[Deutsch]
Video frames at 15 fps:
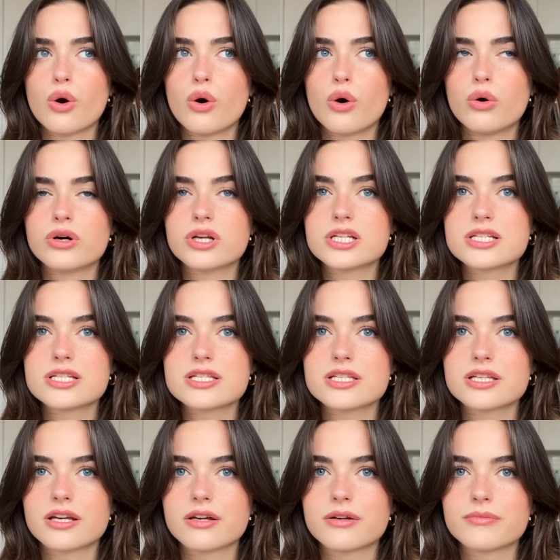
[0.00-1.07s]
und
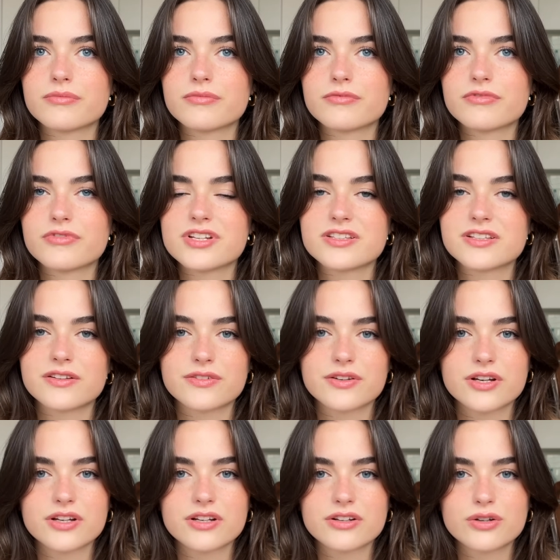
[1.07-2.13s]
ähm, finde es
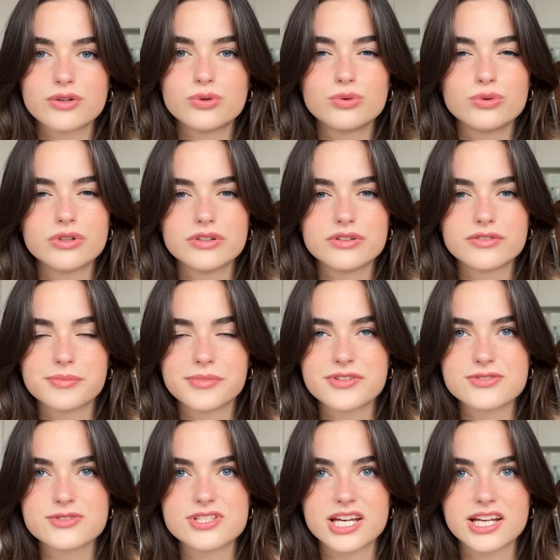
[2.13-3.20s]
einfach cool, wenn man
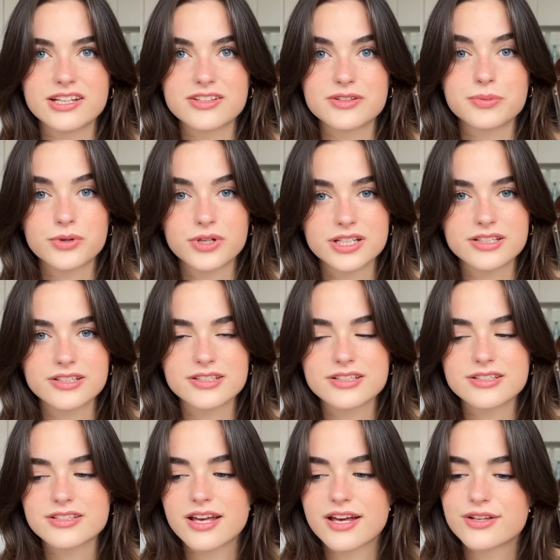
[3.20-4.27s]
so Teil dieses Projektes
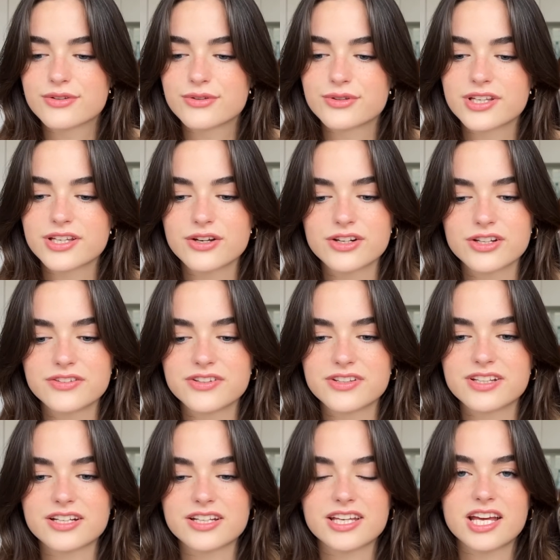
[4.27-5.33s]
ist. Also ihr könnt euch, wie
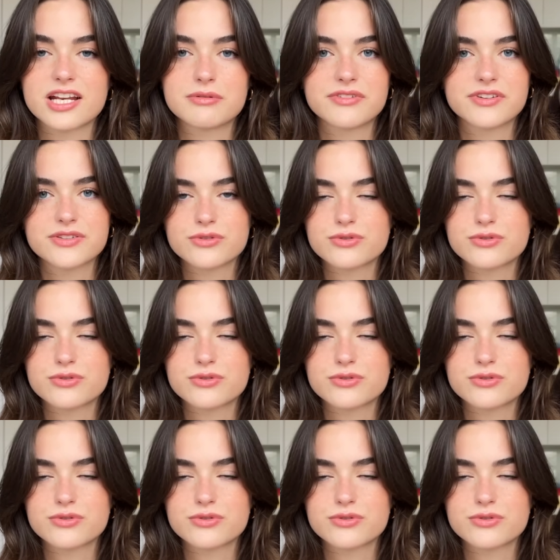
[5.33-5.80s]
gesagt, da gerne mal was zu